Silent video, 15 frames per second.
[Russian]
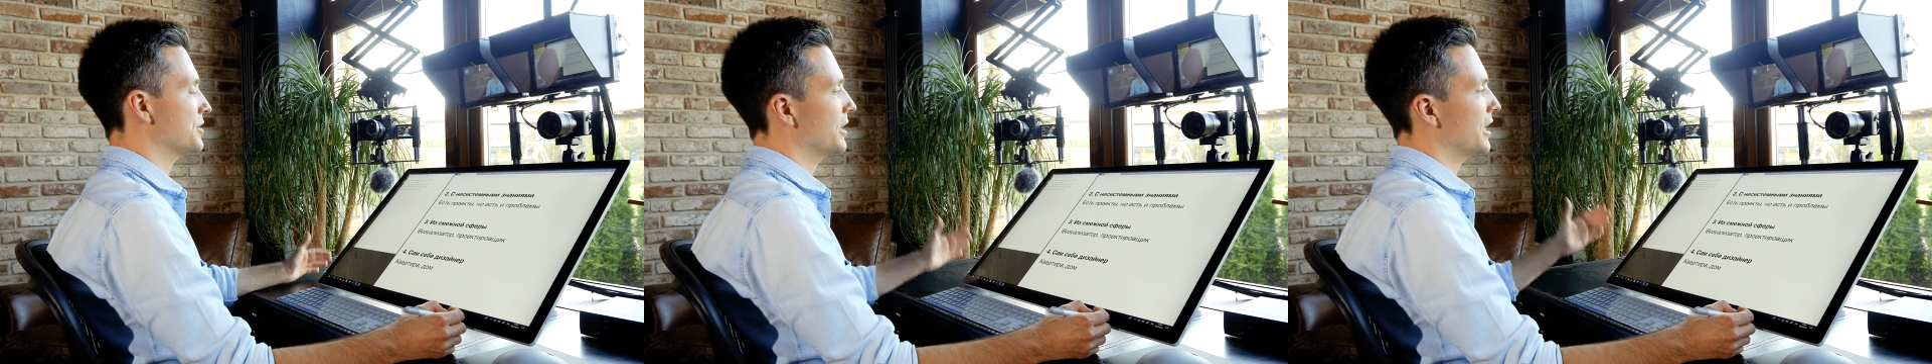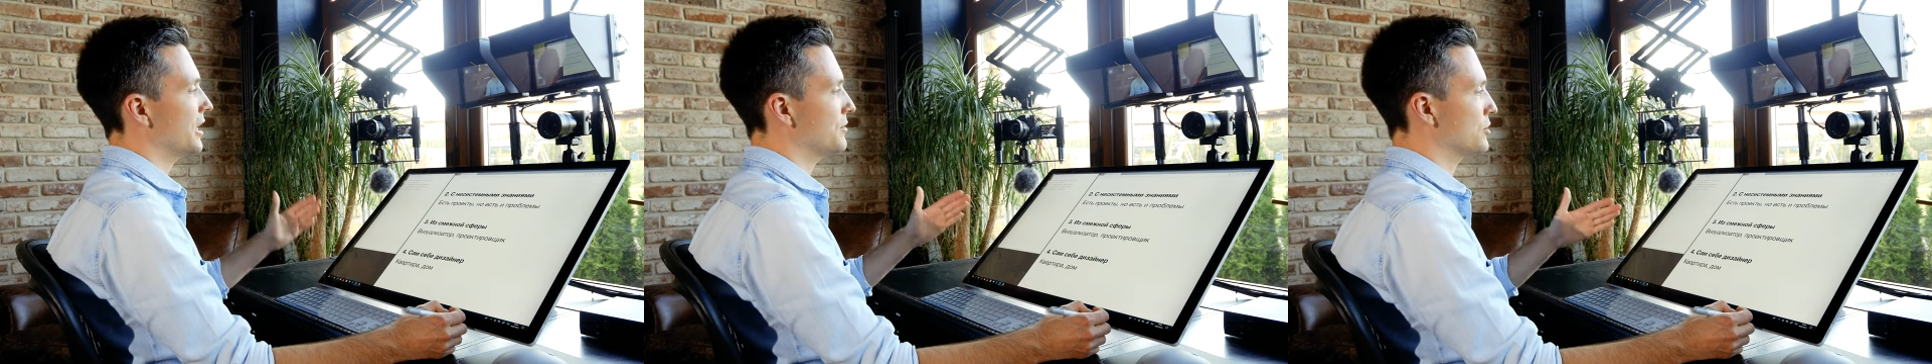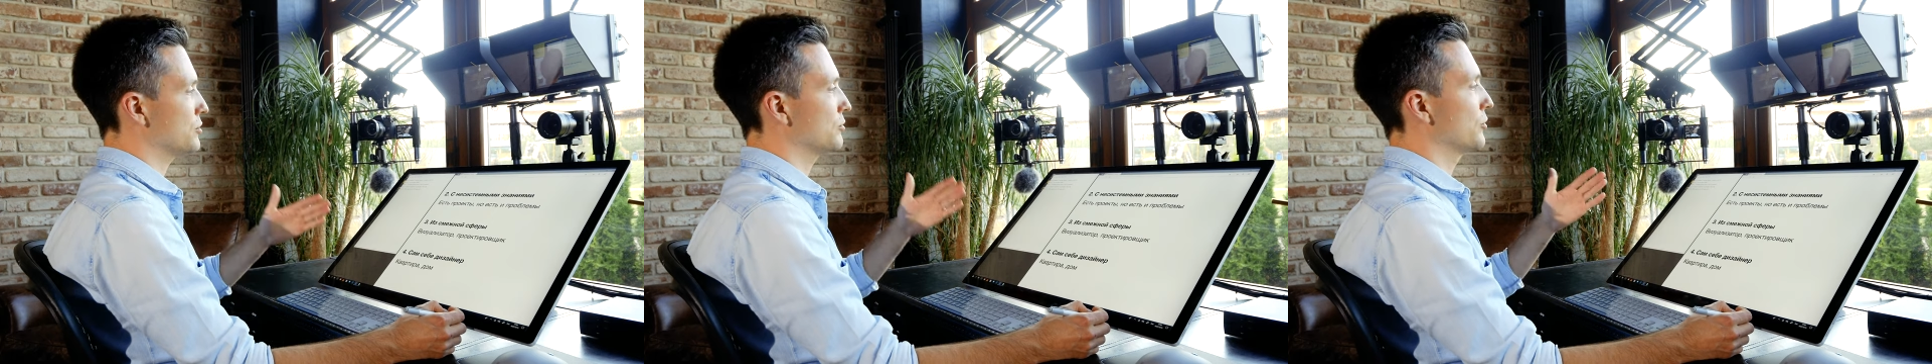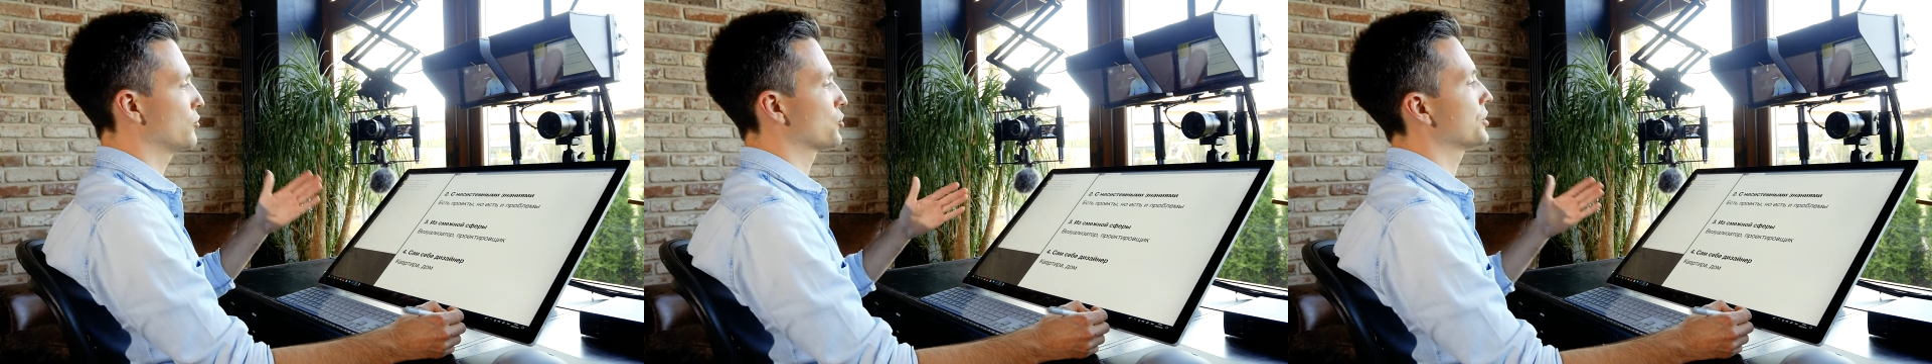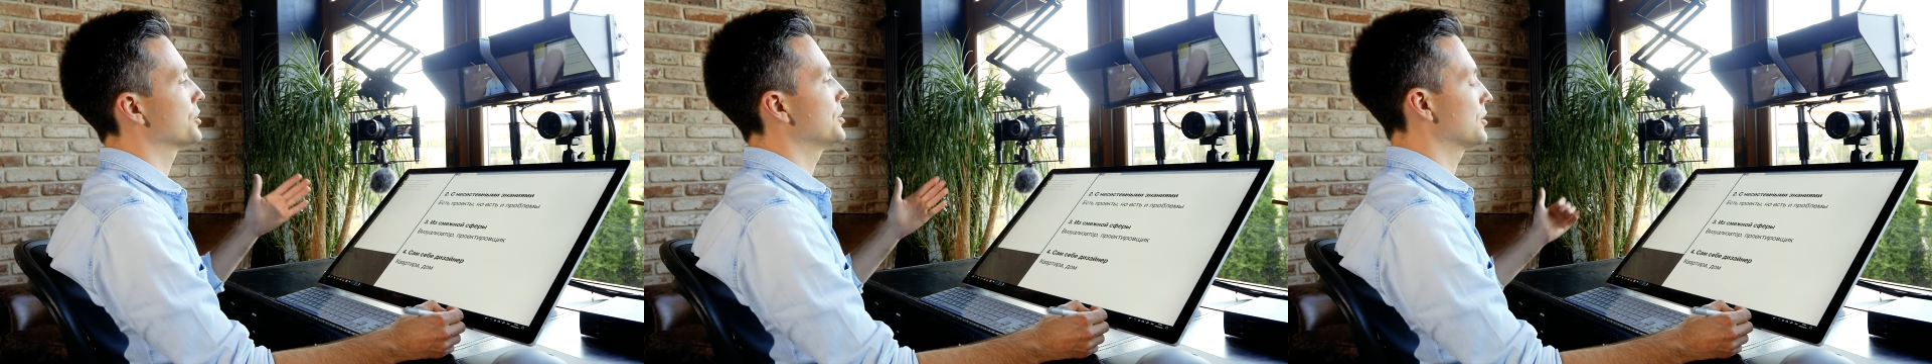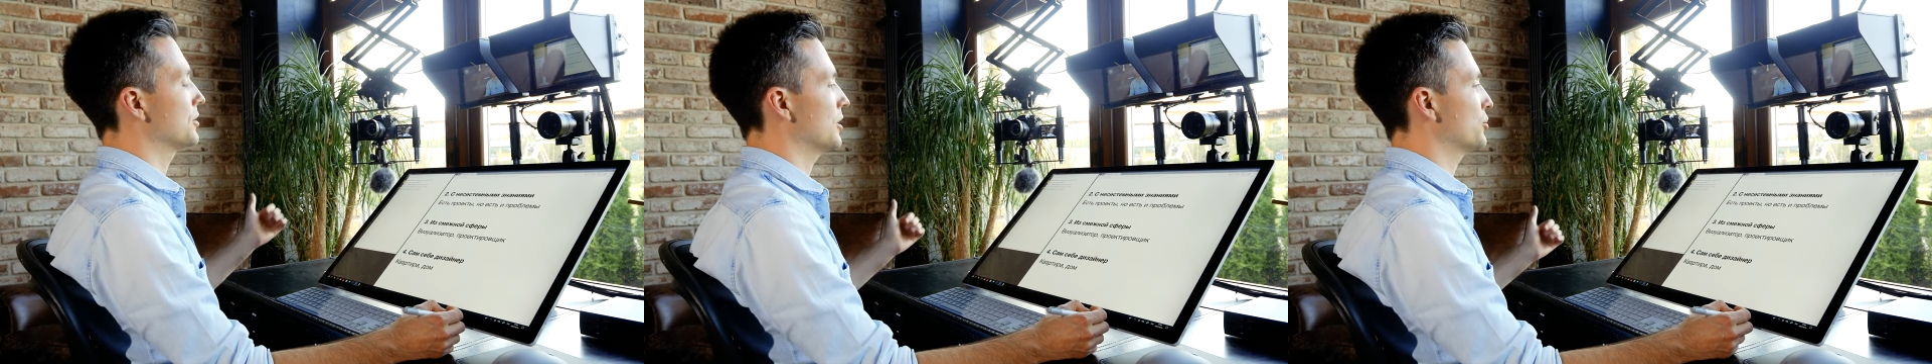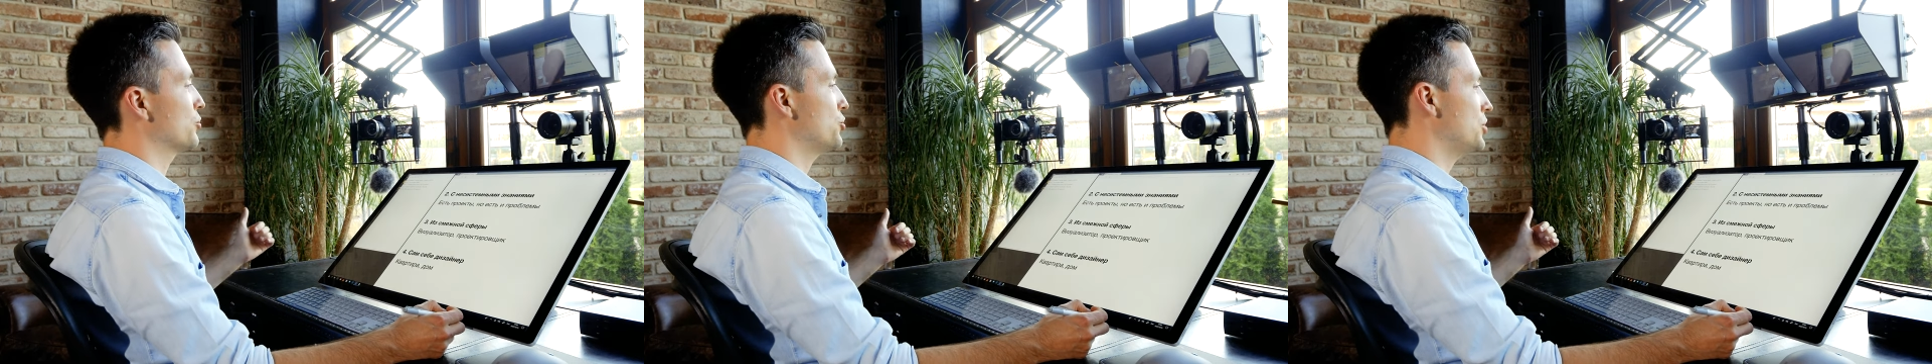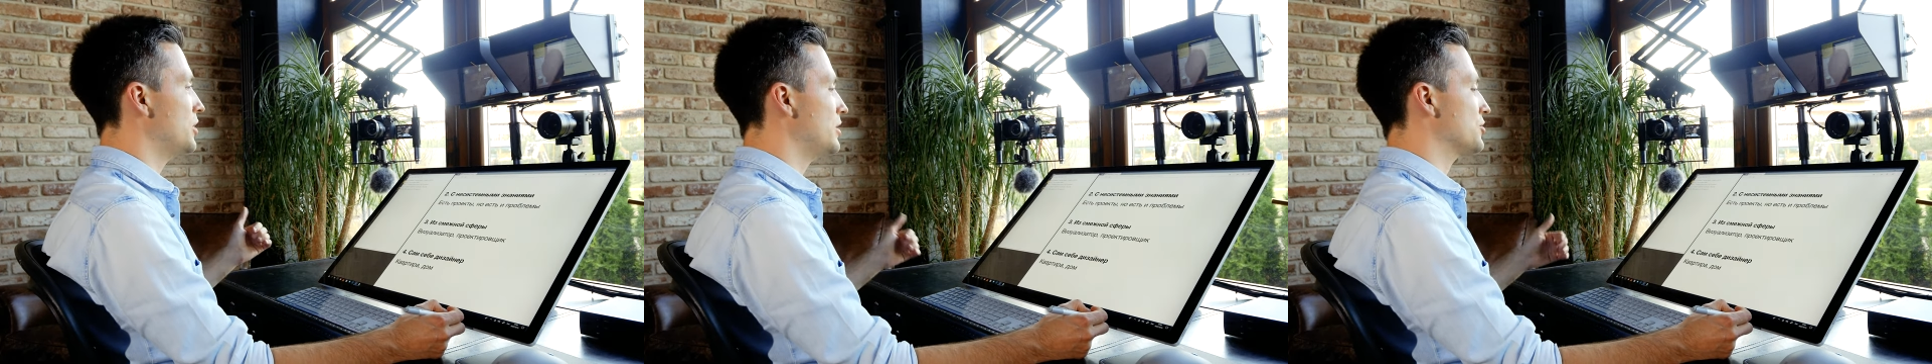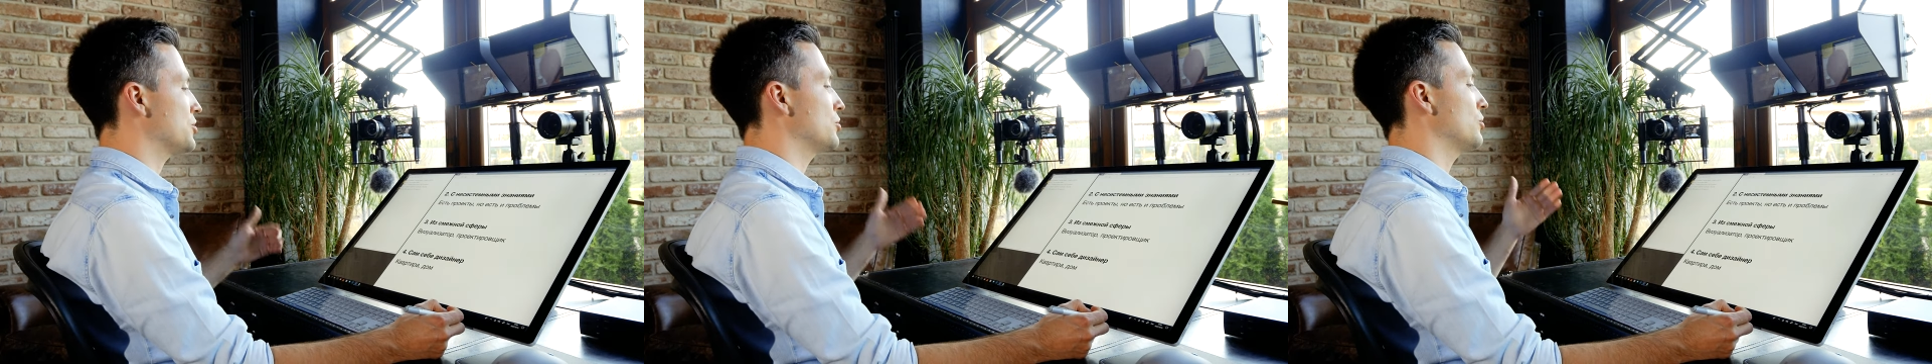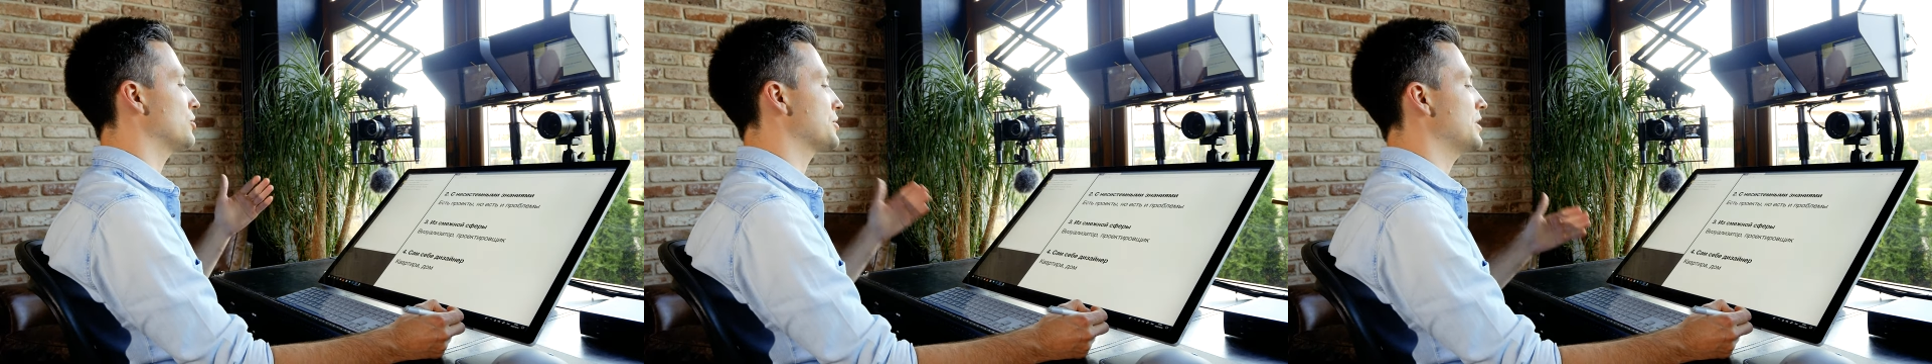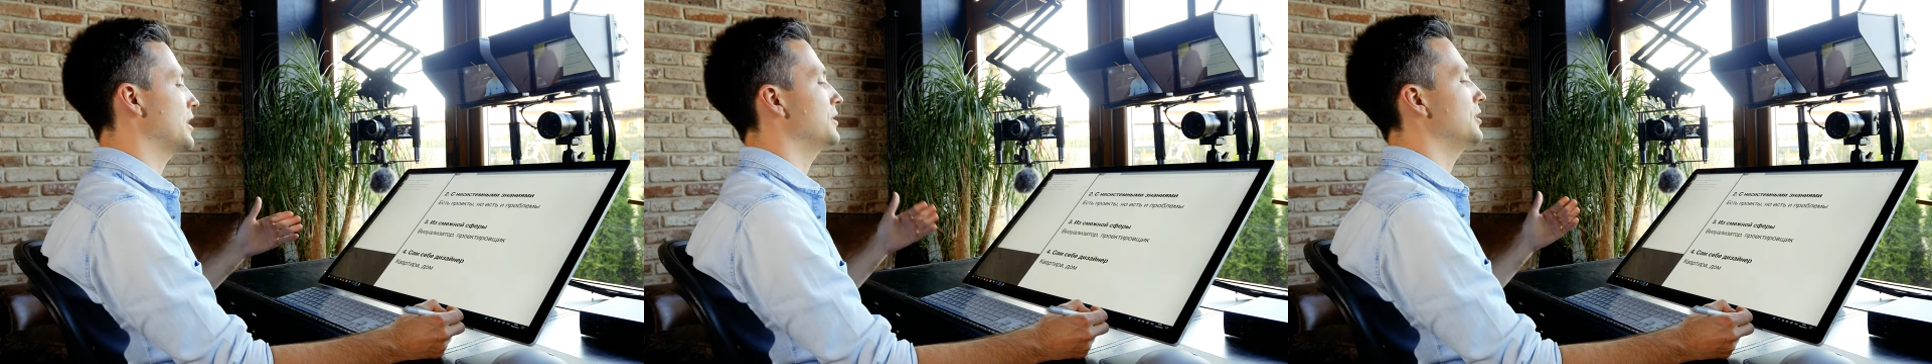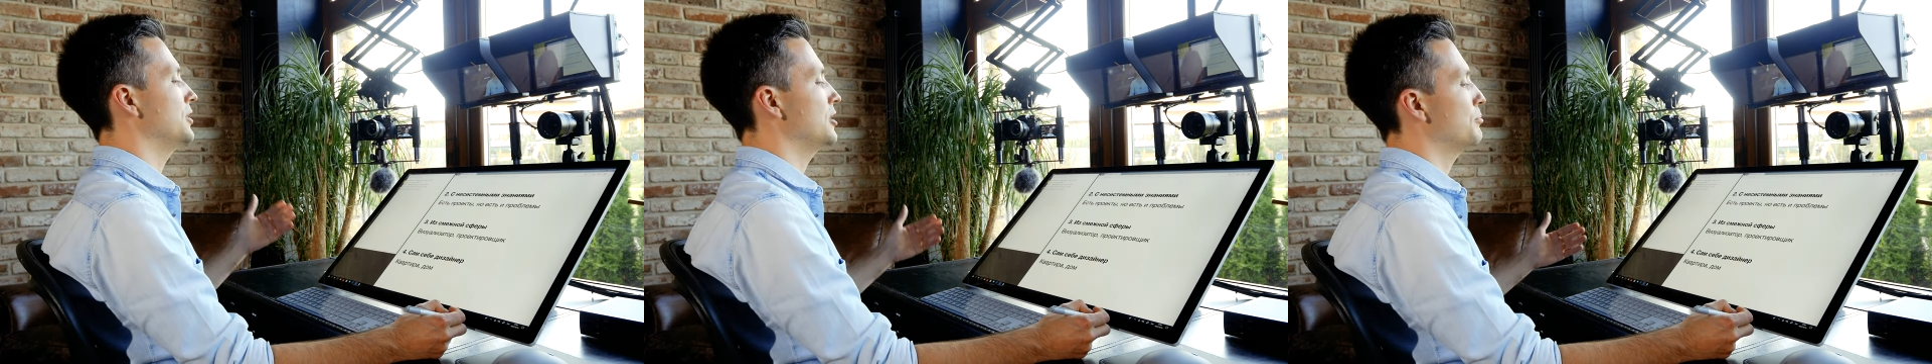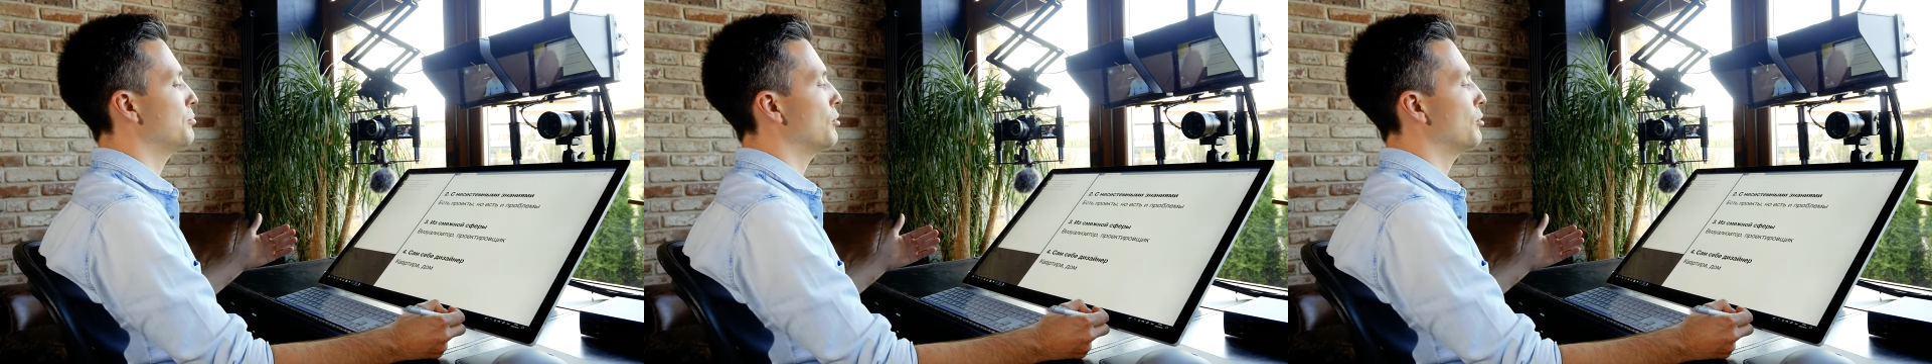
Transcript: Скорее всего, вы уже где-то отучились, но знания не